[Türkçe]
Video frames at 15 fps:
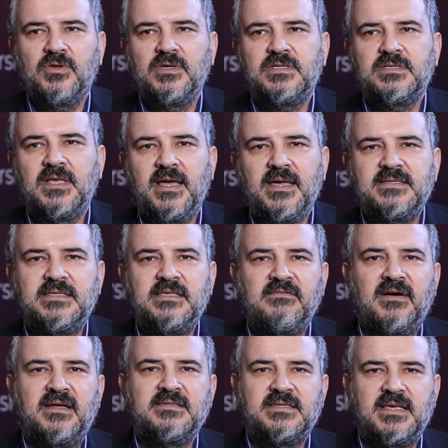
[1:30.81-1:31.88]
işte
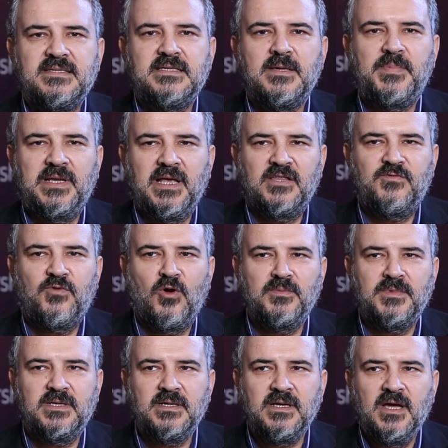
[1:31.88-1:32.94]
SD-WAN, SESE
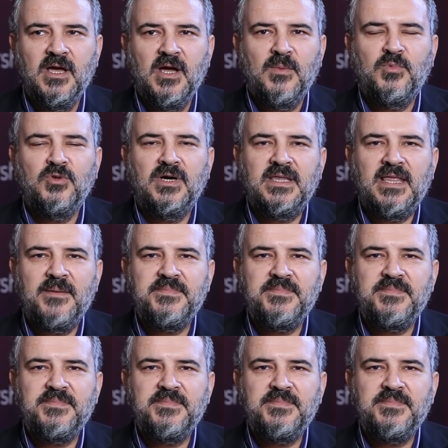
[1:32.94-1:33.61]
platformları bunların